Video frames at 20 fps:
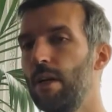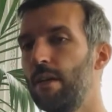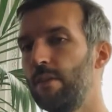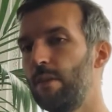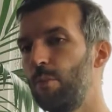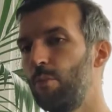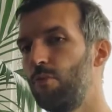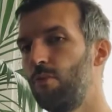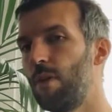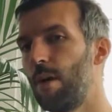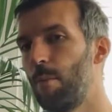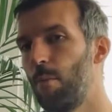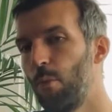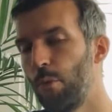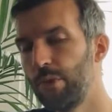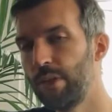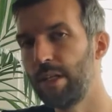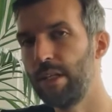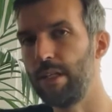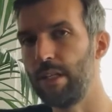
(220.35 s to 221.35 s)
c'est de pouvoir
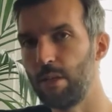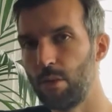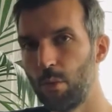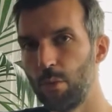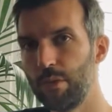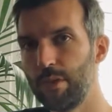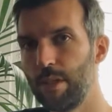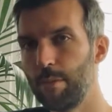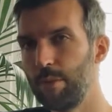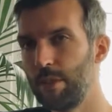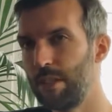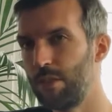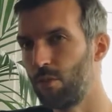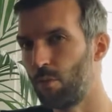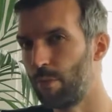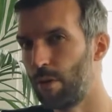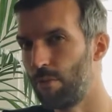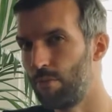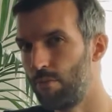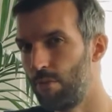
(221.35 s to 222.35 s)
montrer des concepts qui sont
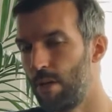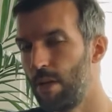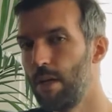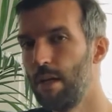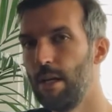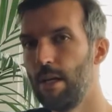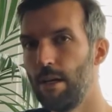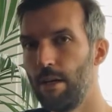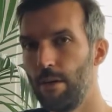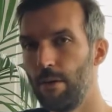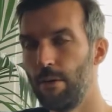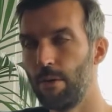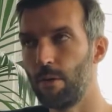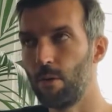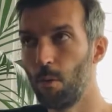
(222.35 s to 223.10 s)
parfois euh,